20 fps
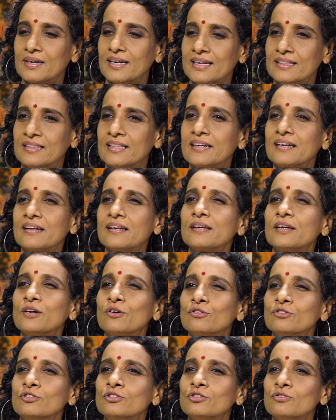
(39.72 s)
ఇతరులకి
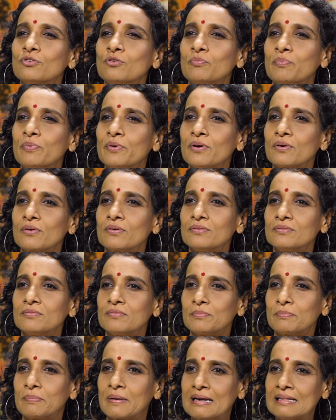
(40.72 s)
కొంచెం
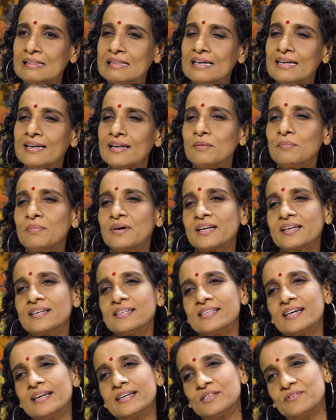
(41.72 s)
ఉపయోగపడితేనే మనకి
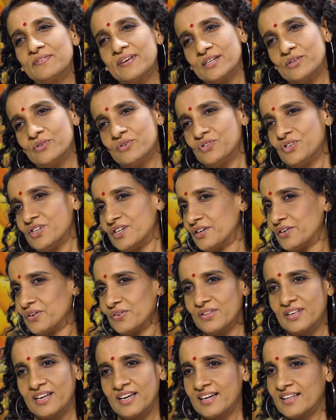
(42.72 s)
సాటిస్ఫాక్షన్ వచ్చేటట్టు
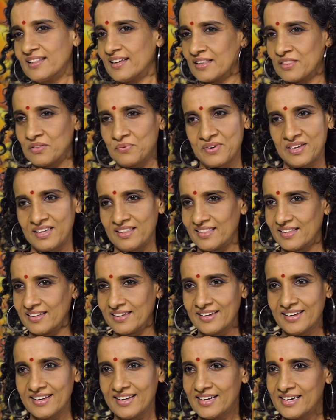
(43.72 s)
ఉంది నాకు అది అర్థమైంది
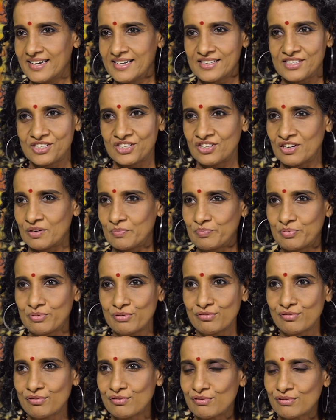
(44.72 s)
రైట్
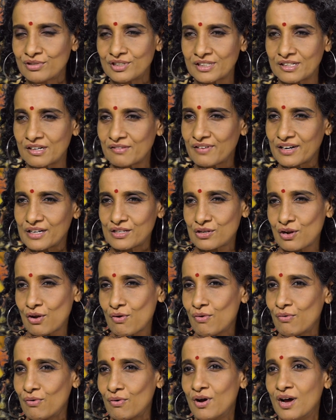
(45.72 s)
చిన్నప్పుడు చిన్న వయసులో
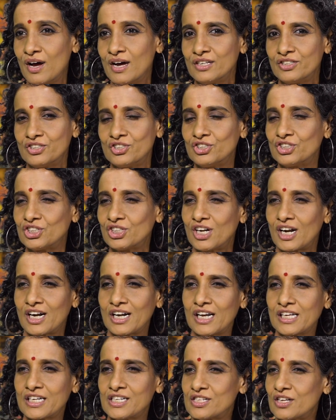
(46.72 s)
చిన్న చిన్న
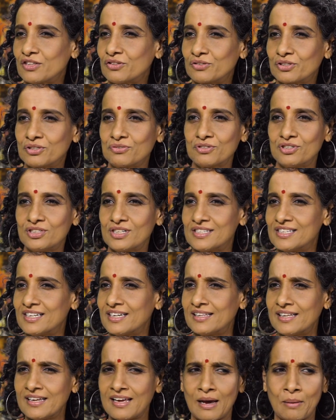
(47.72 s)
వాటికి సంతోషం
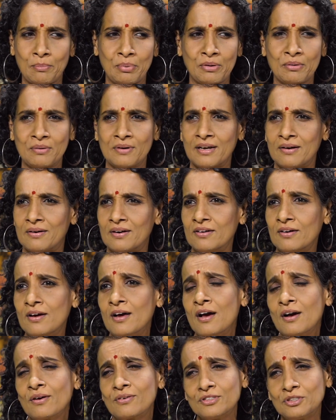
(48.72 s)
వచ్చేసేది హ్యాపీగా ఉండేవాళ్ళం
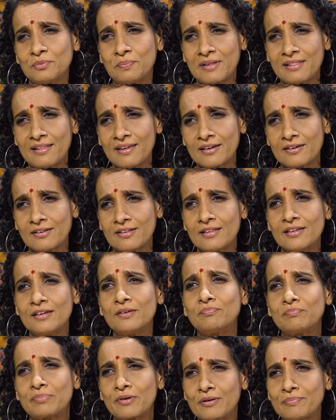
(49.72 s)
కొంచెం పెద్ద కొలది
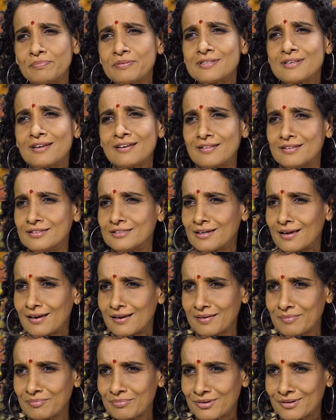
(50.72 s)
పర్పస్ అనేది చాలా
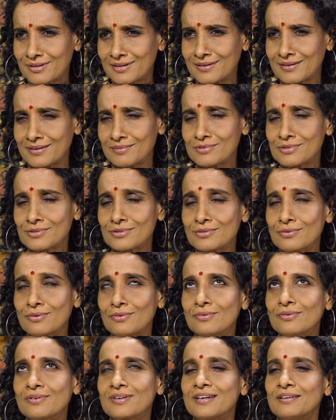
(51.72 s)
ఇంపార్టెంట్ ఐఎమ్ సో
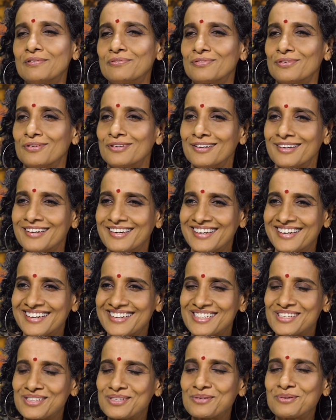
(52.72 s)
గ్రేట్ఫుల్
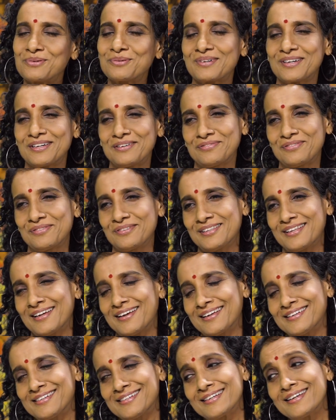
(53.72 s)
సో గ్రేట్ఫుల్
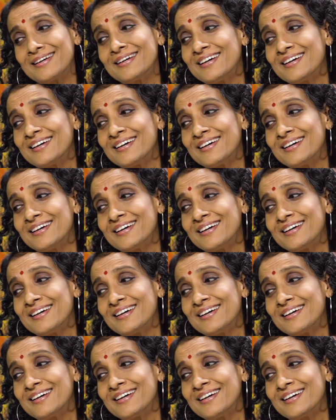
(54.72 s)
దట్